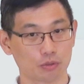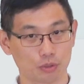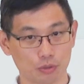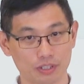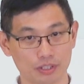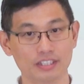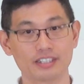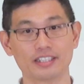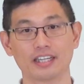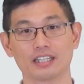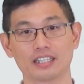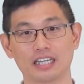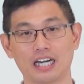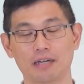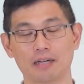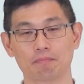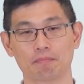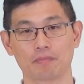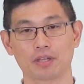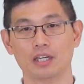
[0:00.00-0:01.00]
就是健康。
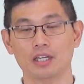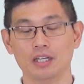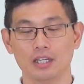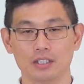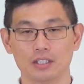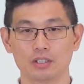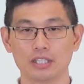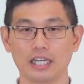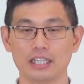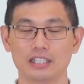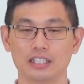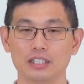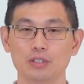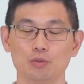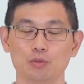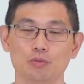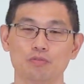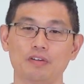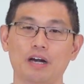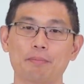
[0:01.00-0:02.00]
在
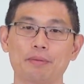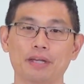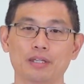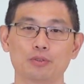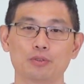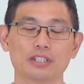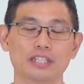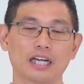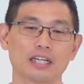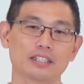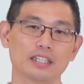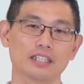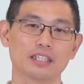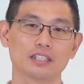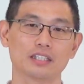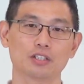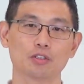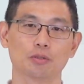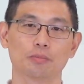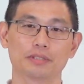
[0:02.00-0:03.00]
筋骨方面，最常见的
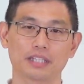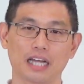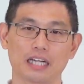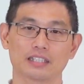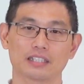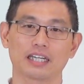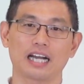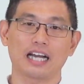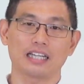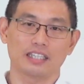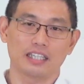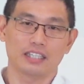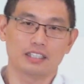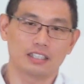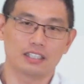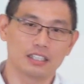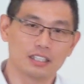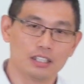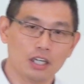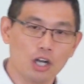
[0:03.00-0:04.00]
是我们躺在。看电
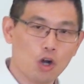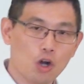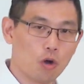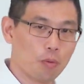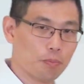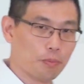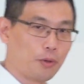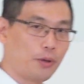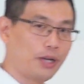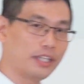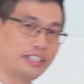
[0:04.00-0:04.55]
视，我们会